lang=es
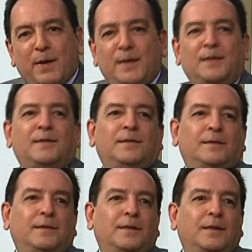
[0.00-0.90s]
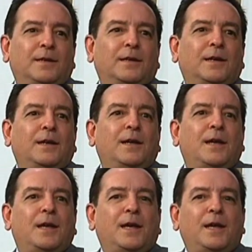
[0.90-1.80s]
país
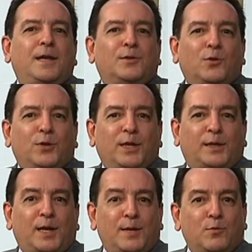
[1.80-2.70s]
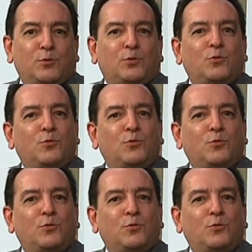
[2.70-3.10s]
en donde tenemos